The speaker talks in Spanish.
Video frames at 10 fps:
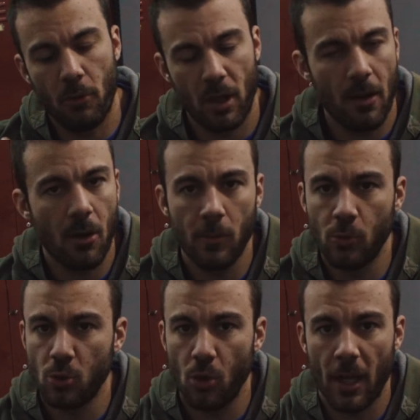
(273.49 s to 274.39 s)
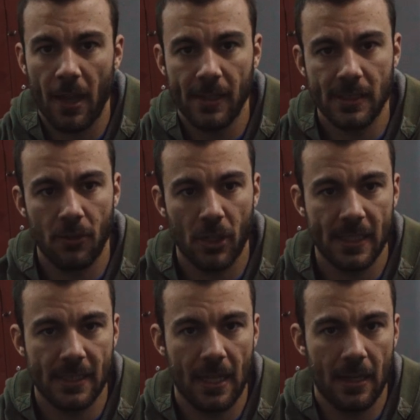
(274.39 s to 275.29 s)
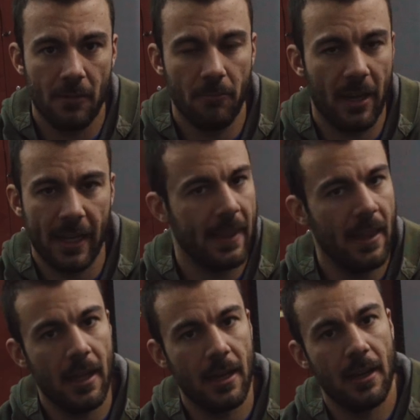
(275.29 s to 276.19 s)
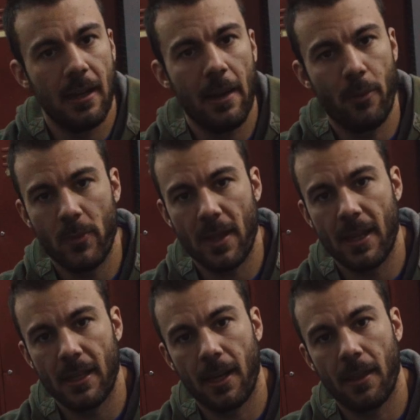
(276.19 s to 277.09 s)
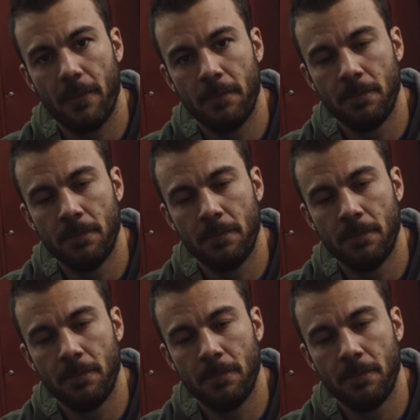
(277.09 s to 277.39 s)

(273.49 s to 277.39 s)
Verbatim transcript: por debajo del músculo ni nada, sino que está rígida la propia cicatriz.